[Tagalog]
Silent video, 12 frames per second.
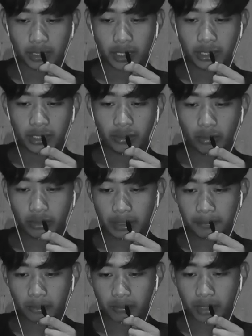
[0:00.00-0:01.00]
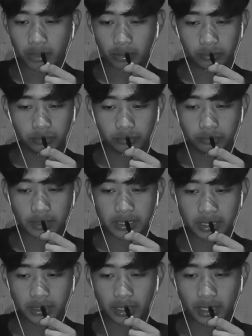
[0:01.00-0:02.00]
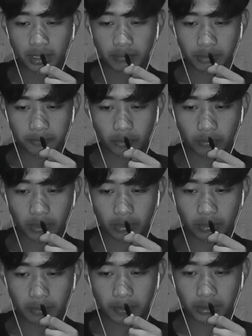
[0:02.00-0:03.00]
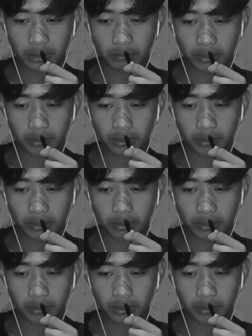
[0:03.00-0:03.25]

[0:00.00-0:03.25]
Nailing ko na formado. Hmm, masayin ka na naman formado kapatid.